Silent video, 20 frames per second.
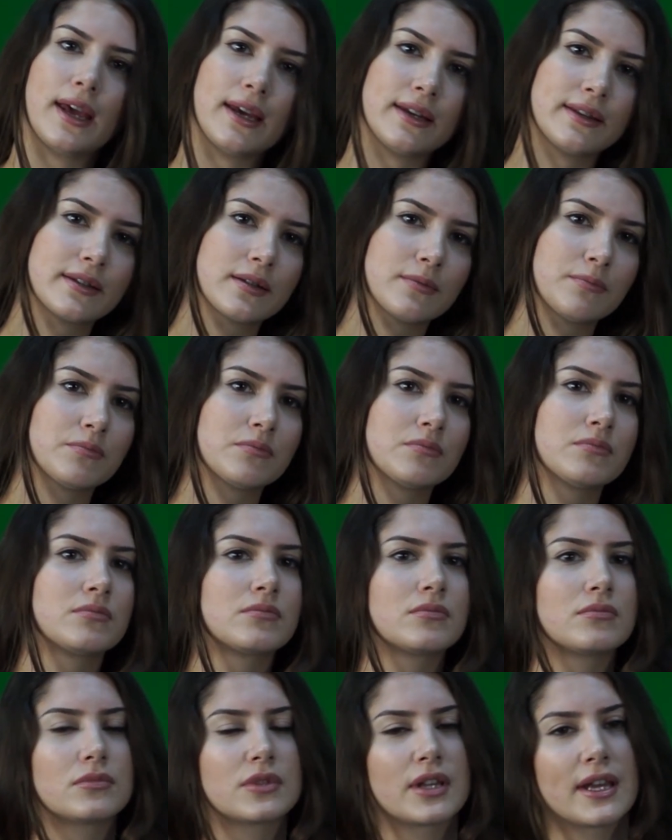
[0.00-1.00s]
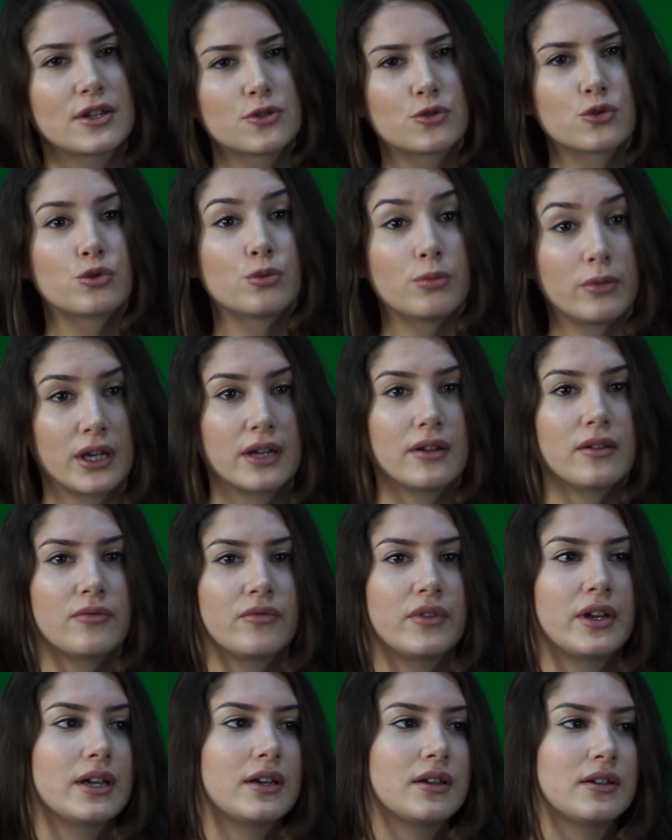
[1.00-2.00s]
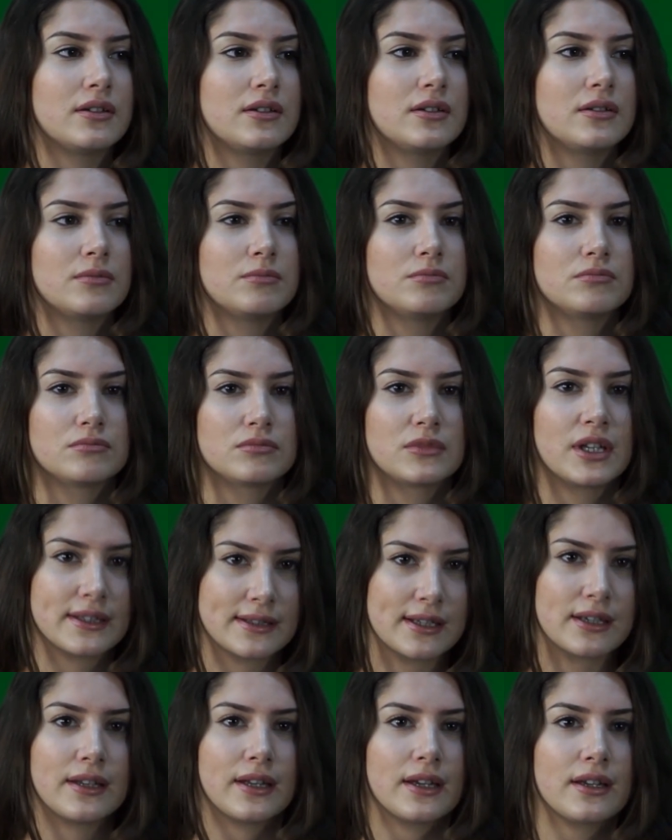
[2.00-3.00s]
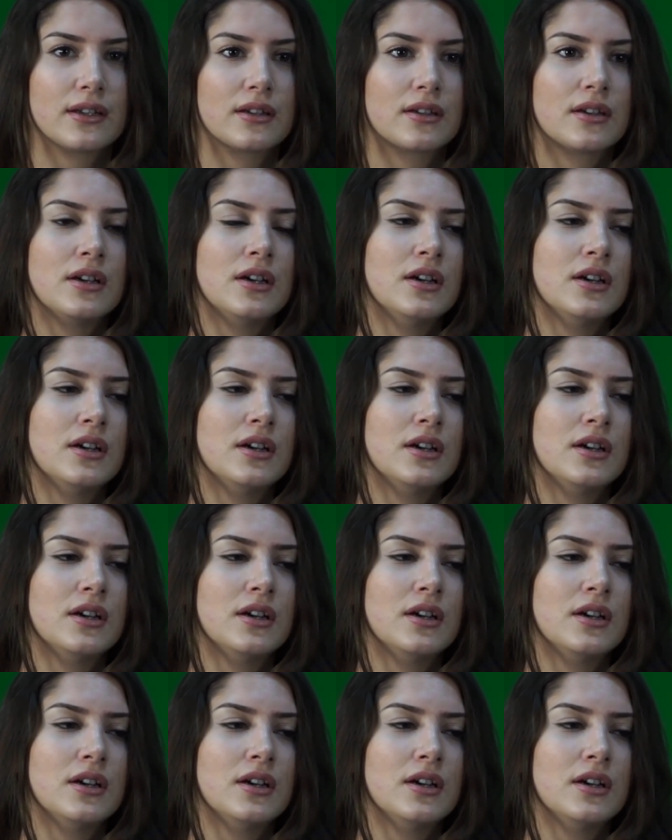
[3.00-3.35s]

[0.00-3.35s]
Eğitim, tecrübe ve e, yetenek.